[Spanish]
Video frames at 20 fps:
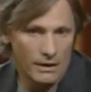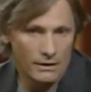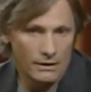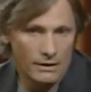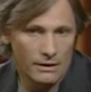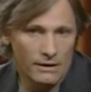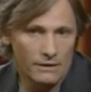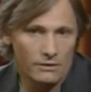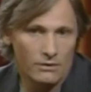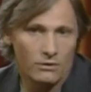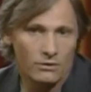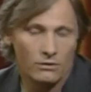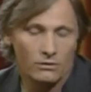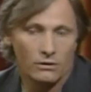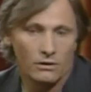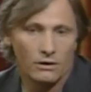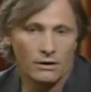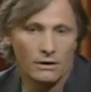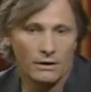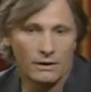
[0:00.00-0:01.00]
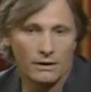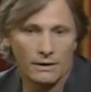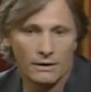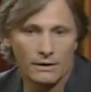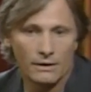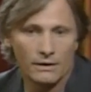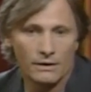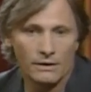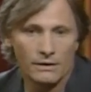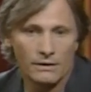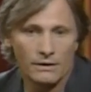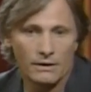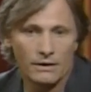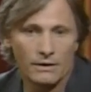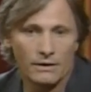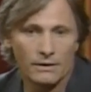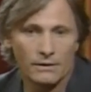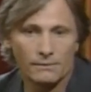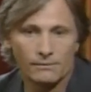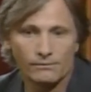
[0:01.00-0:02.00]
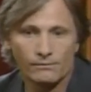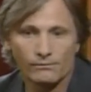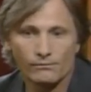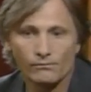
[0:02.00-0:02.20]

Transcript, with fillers: al teatro, eh, hice